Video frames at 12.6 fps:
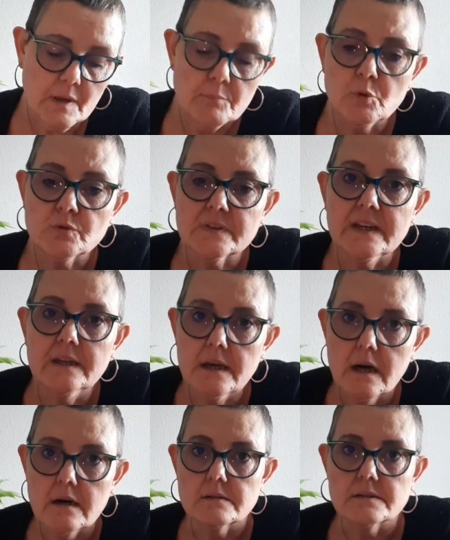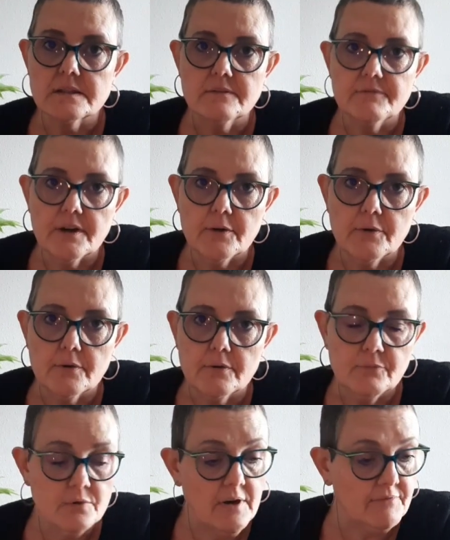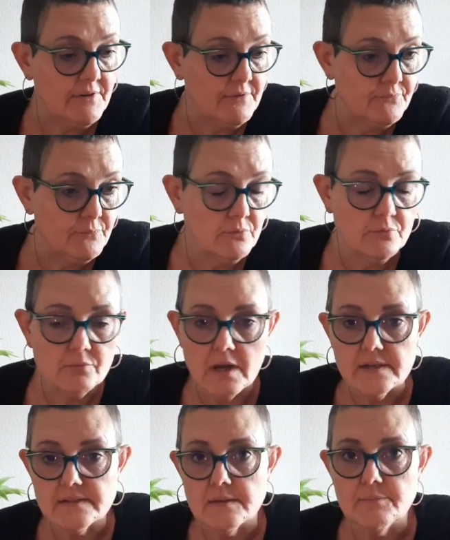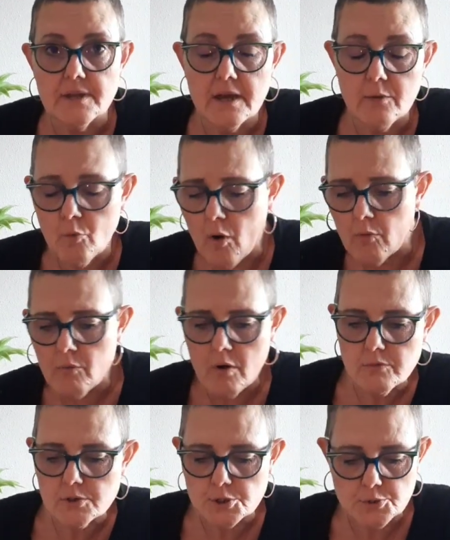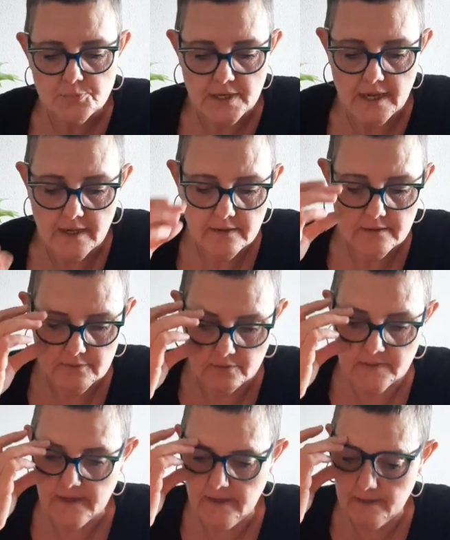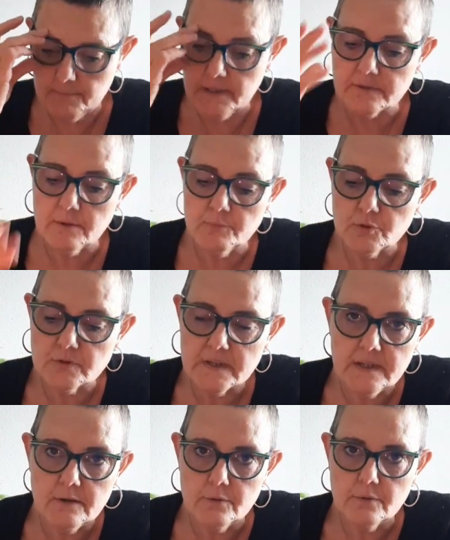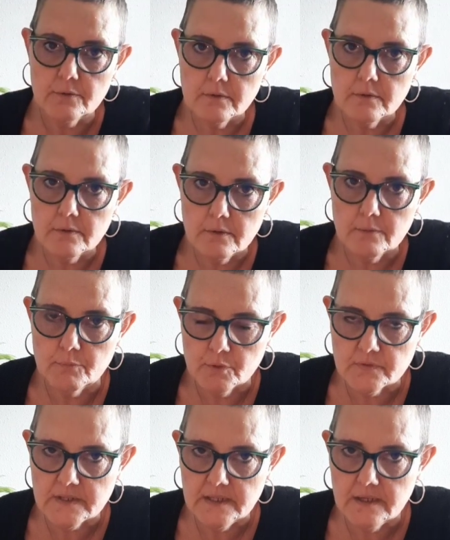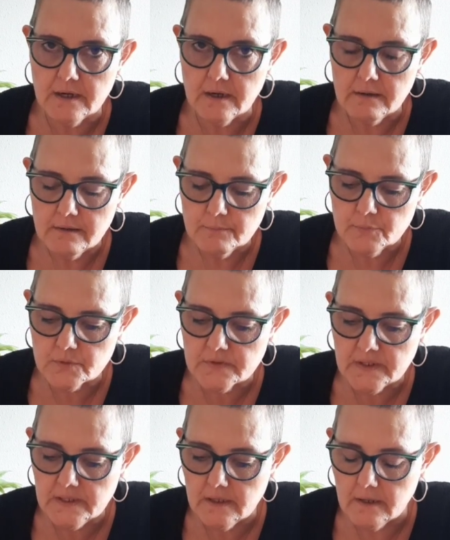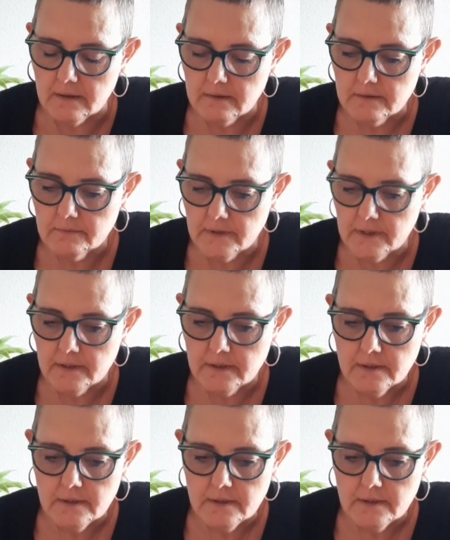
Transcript: montrez-la cette valeur. Vous l'avez vu, ouais c'est bien, wow, je suis bien, ok, maintenant montrez-le, montrez-la, montrez-la, ouais,